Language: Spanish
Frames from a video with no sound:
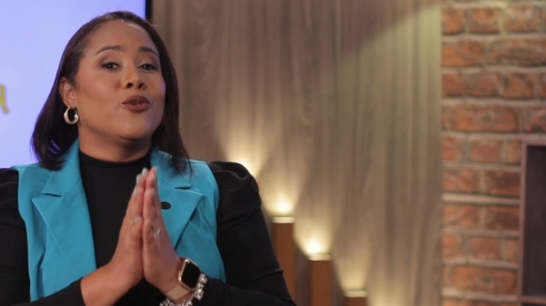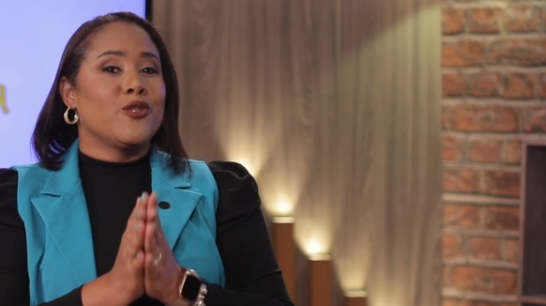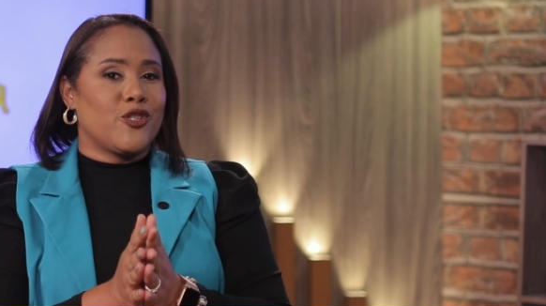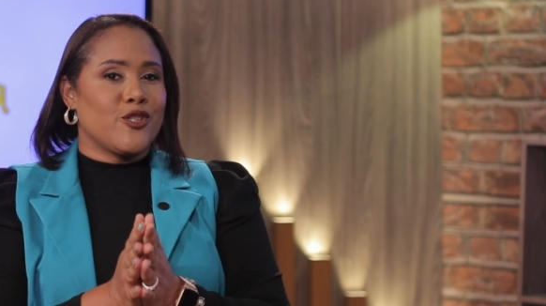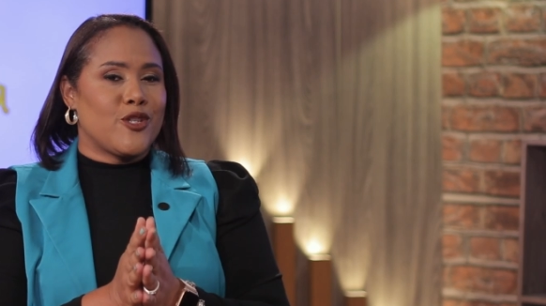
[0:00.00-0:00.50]

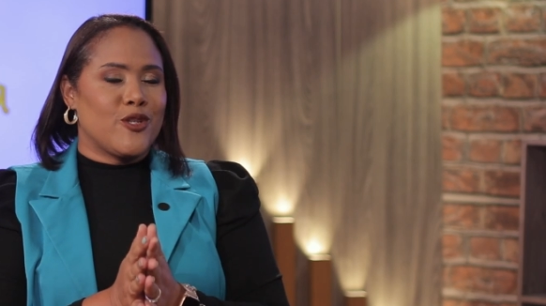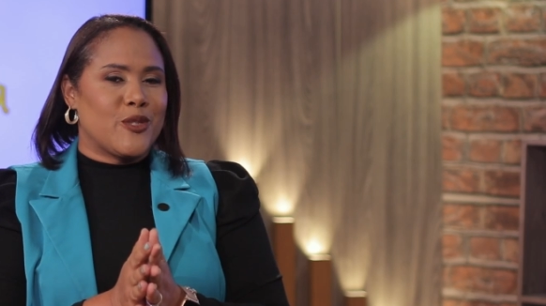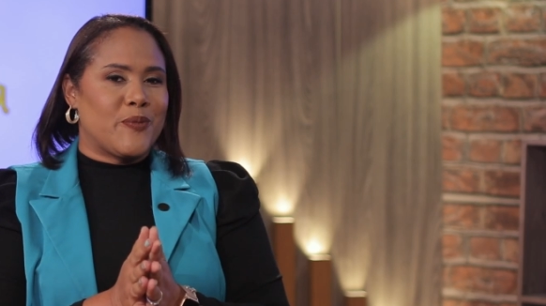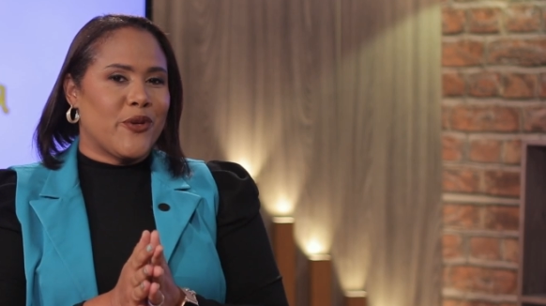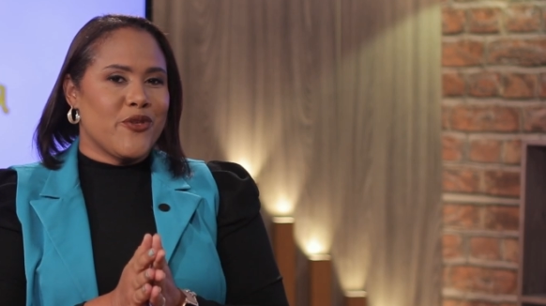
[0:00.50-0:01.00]
muchos
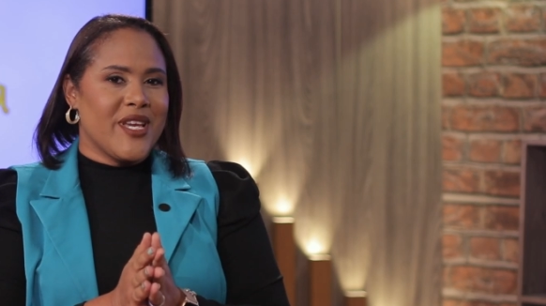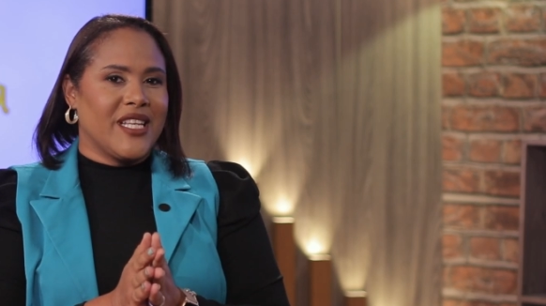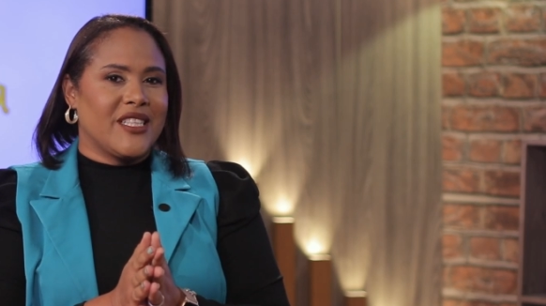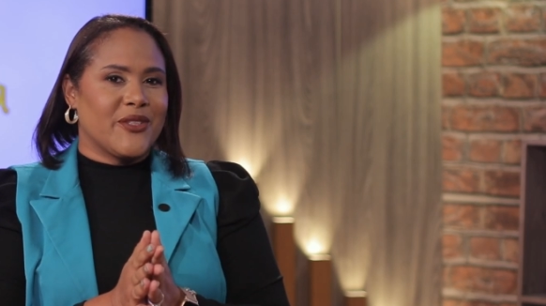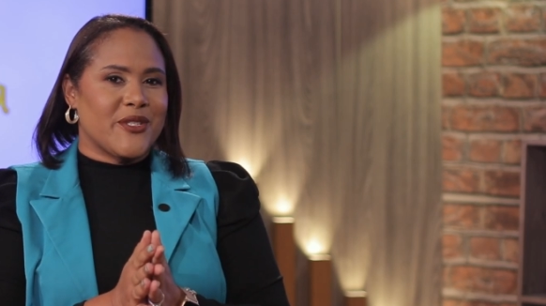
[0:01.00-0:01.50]
los
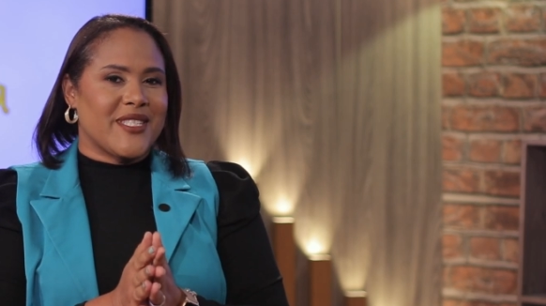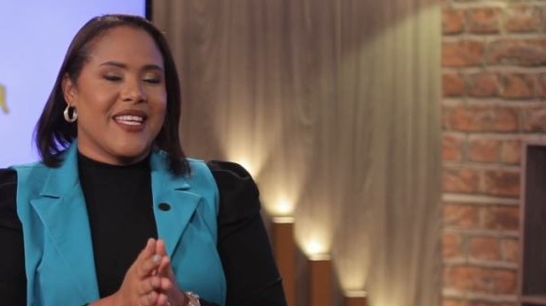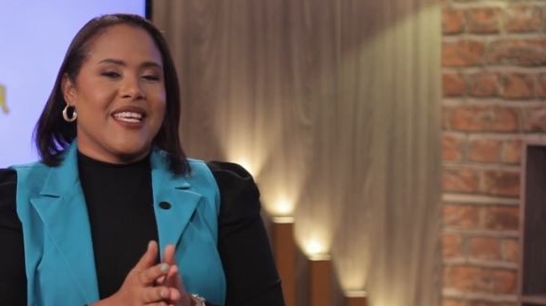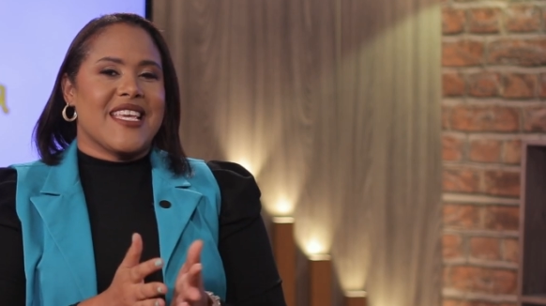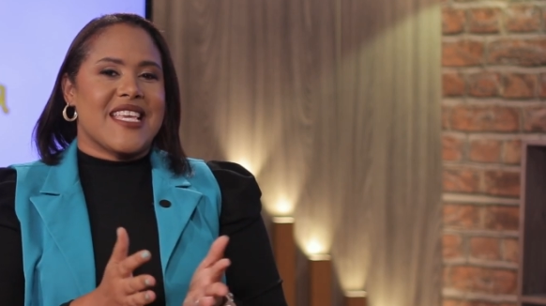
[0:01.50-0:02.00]
proyectos
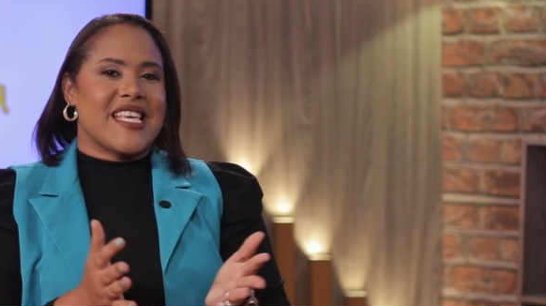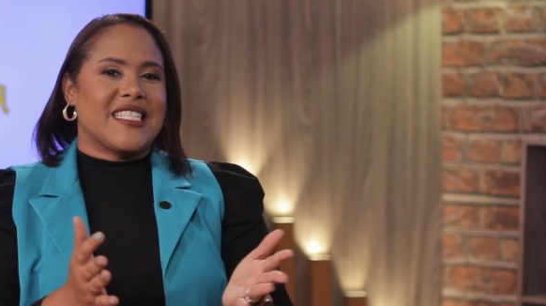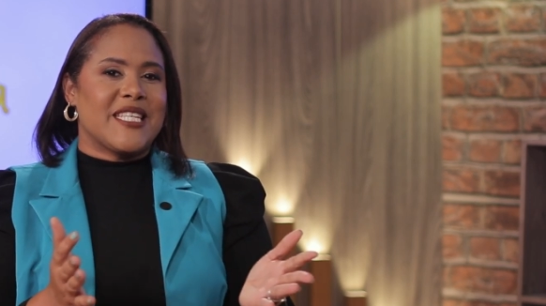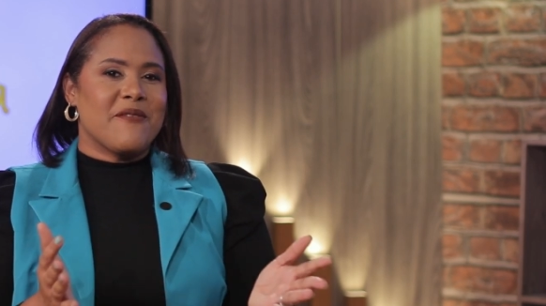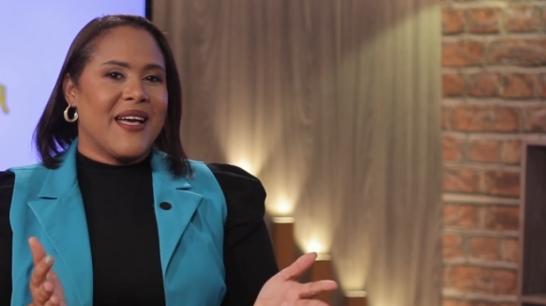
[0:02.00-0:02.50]

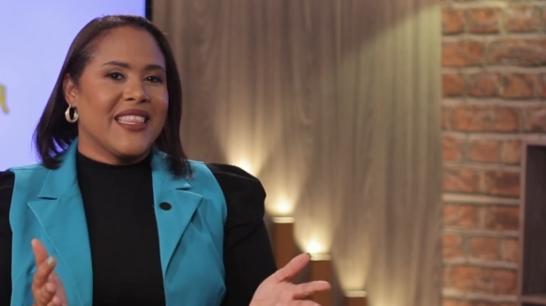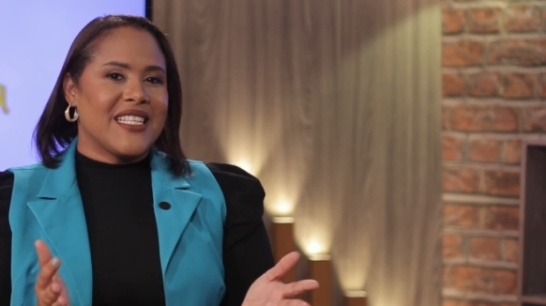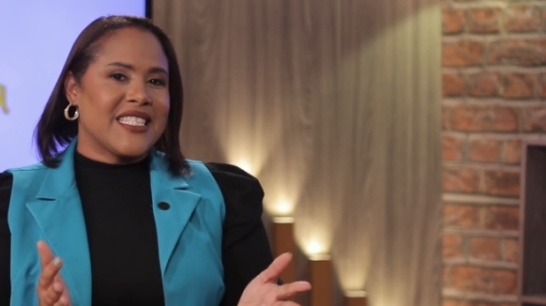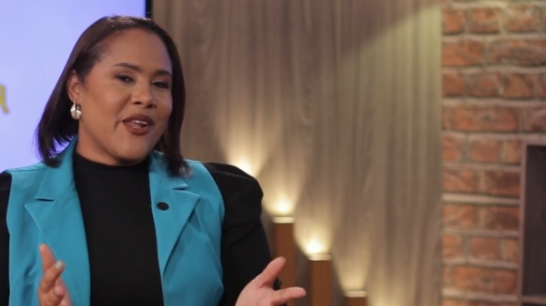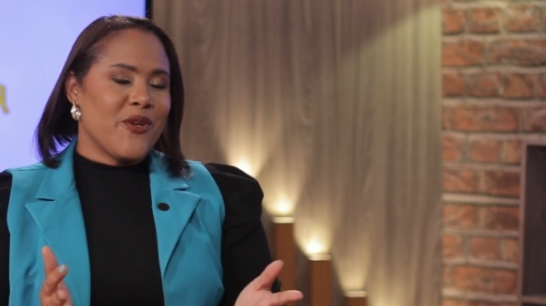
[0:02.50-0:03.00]
que se van
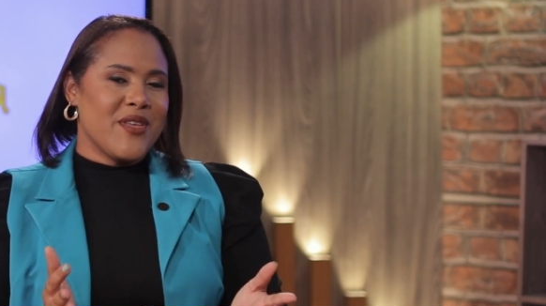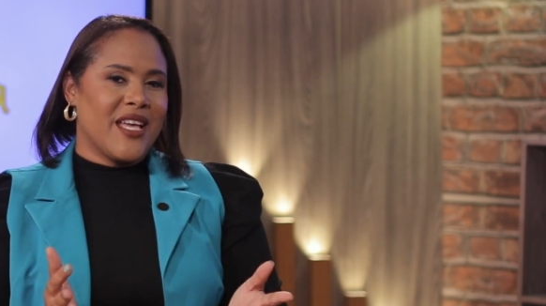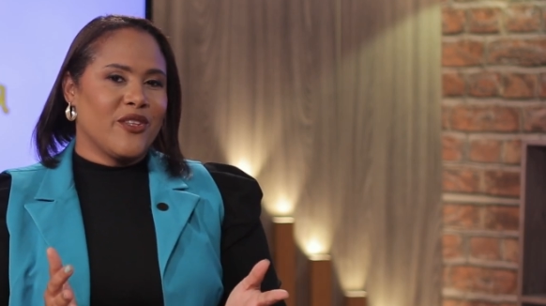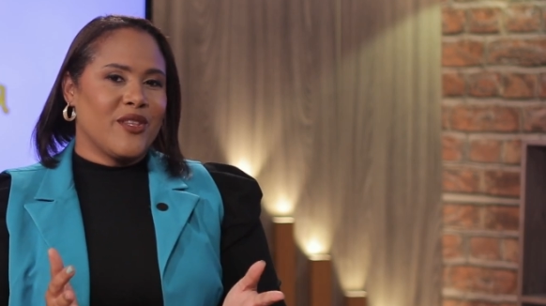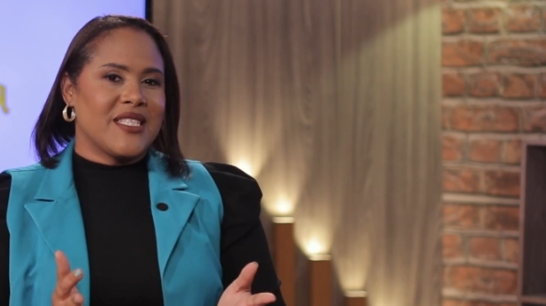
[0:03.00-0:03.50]

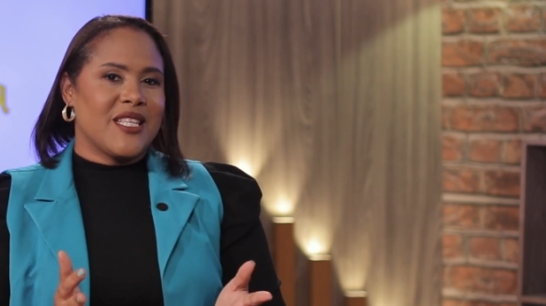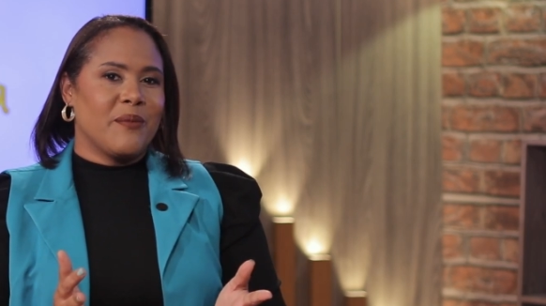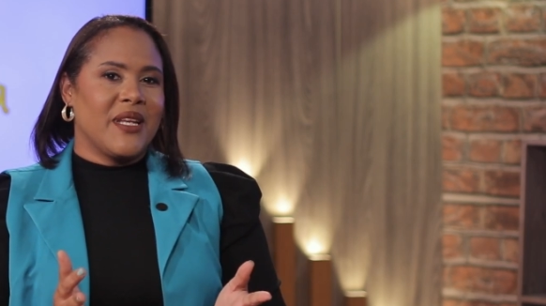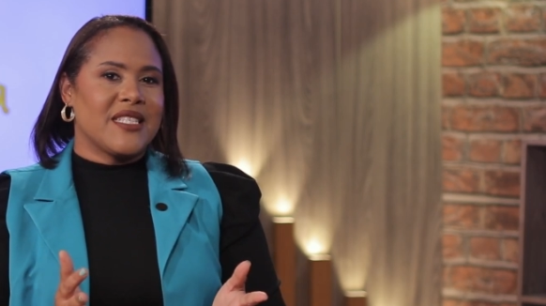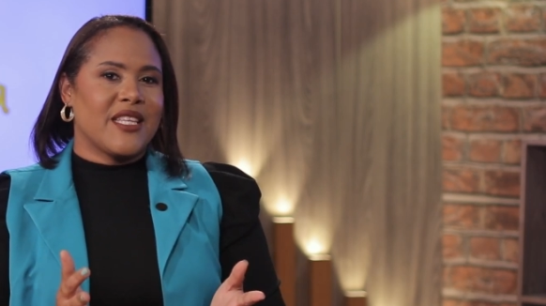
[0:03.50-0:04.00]
desarrollando desde
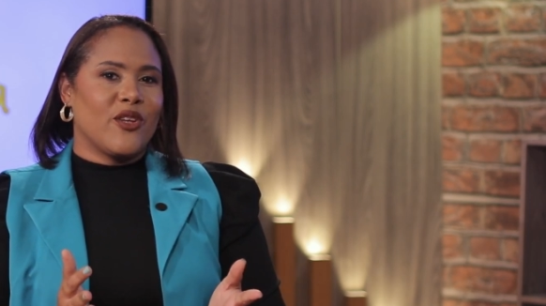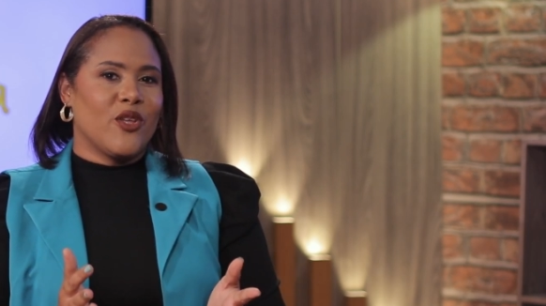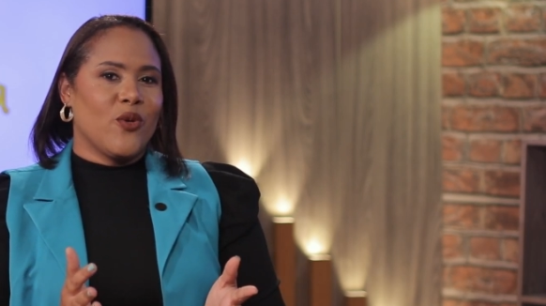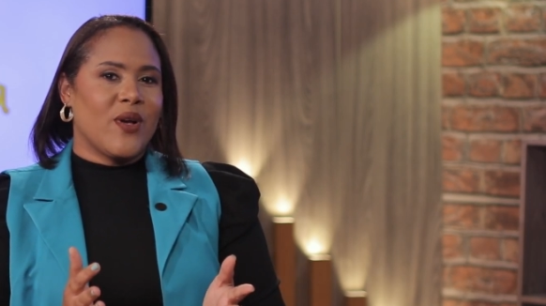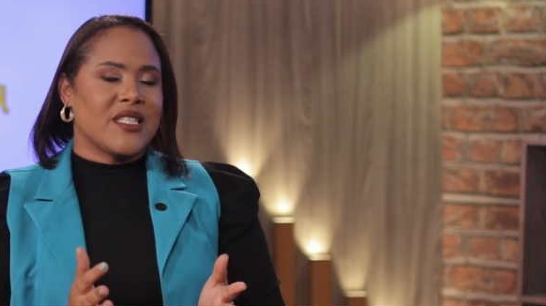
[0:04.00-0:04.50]
el Ministerio
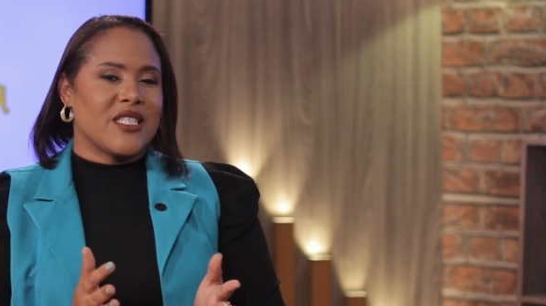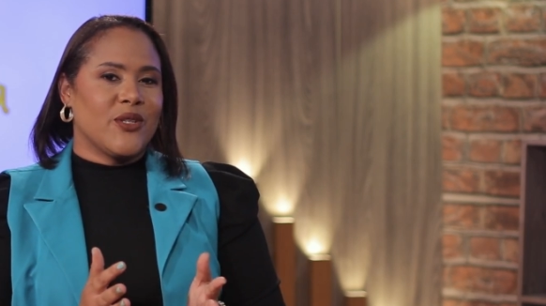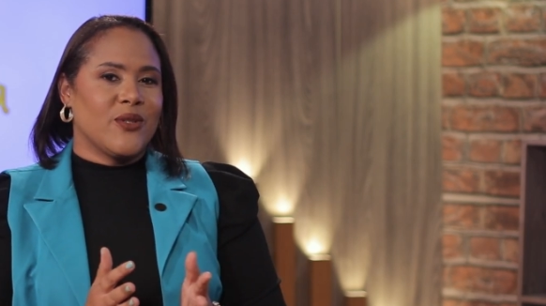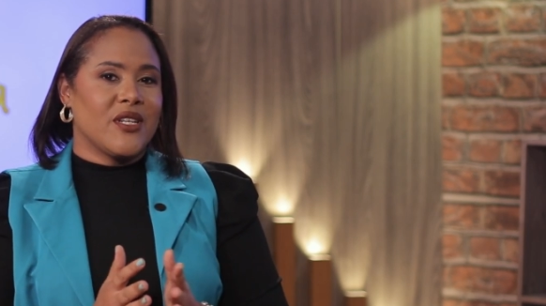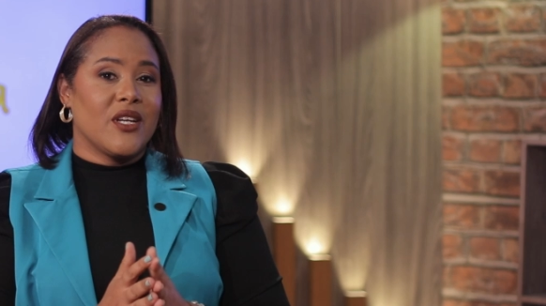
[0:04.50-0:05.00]
de
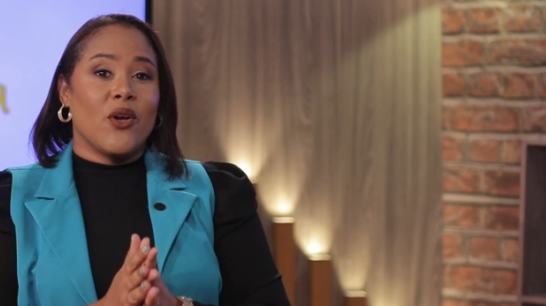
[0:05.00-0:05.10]
Educación